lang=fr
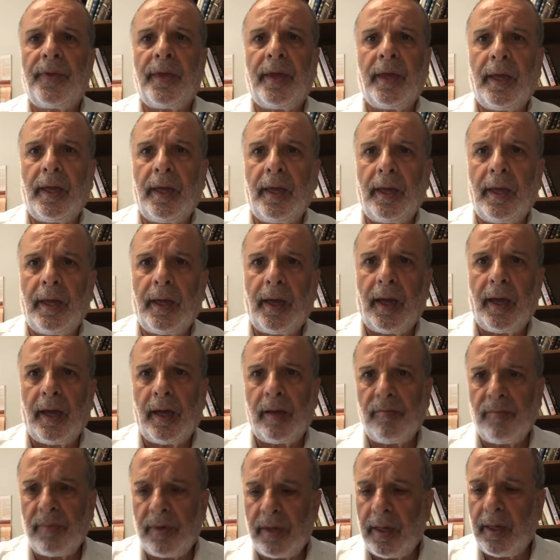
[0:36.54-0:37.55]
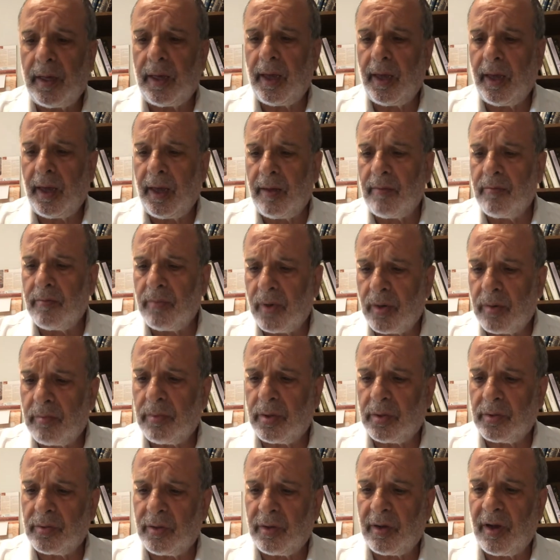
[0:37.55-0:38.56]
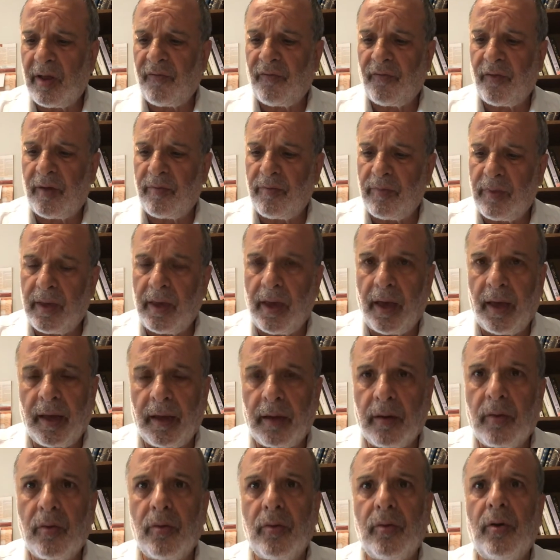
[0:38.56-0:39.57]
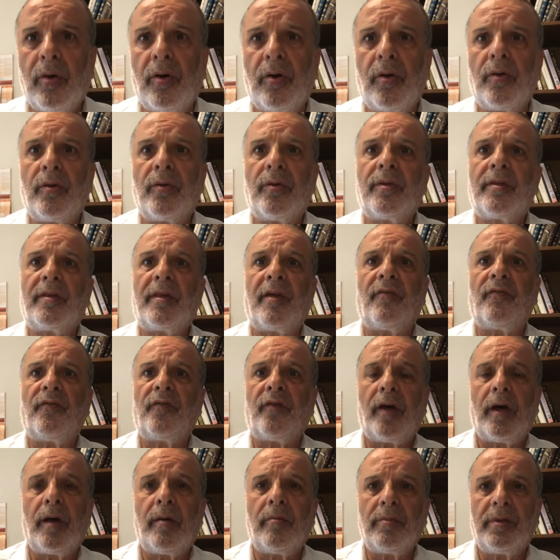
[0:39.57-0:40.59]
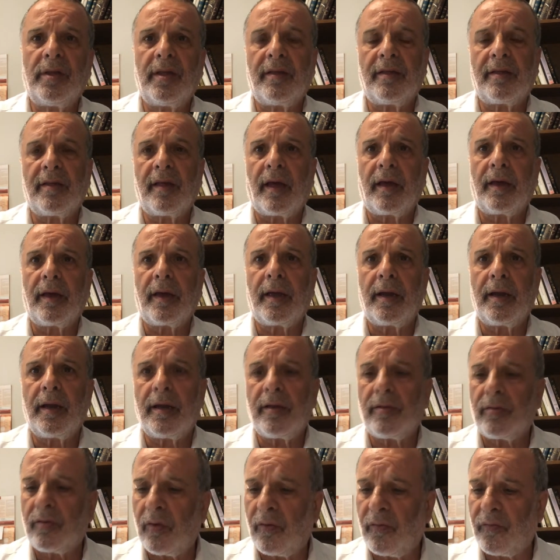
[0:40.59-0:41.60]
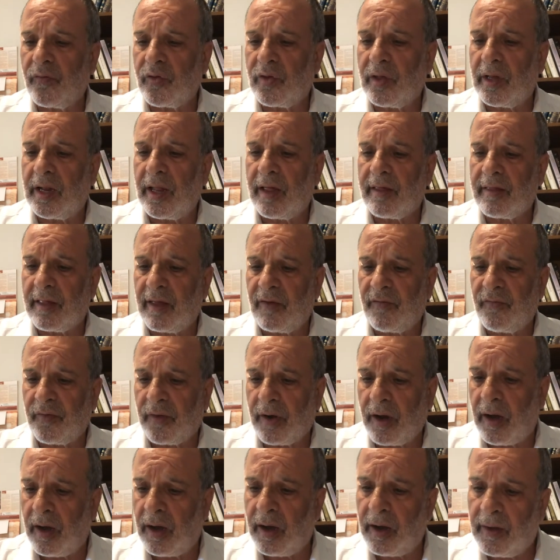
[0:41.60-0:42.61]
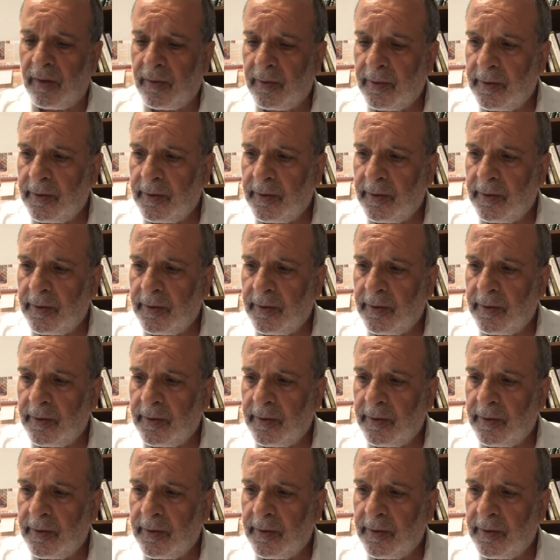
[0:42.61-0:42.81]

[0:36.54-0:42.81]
et amis et membres de la famille, incluant sa femme, Tizacher Letov Shela Safra,